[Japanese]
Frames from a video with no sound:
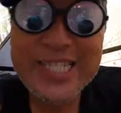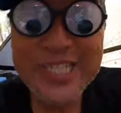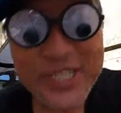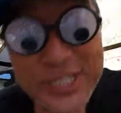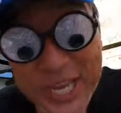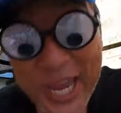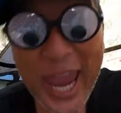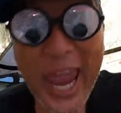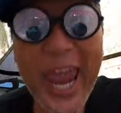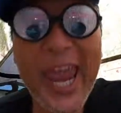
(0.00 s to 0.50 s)

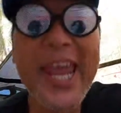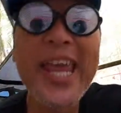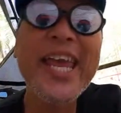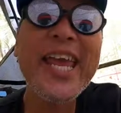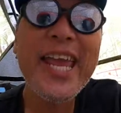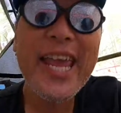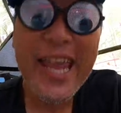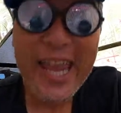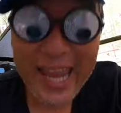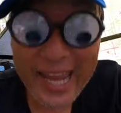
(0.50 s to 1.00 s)
J
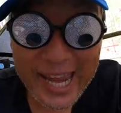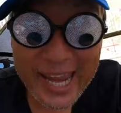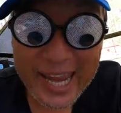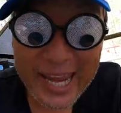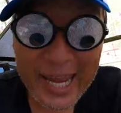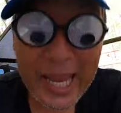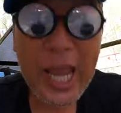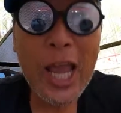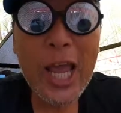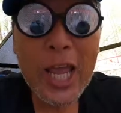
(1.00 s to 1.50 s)

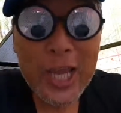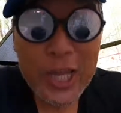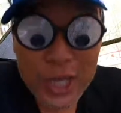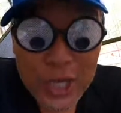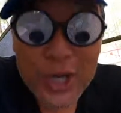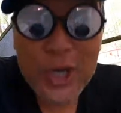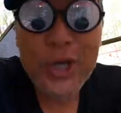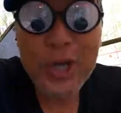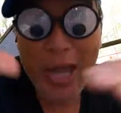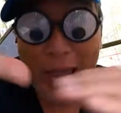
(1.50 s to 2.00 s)

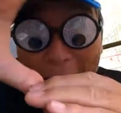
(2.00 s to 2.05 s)
U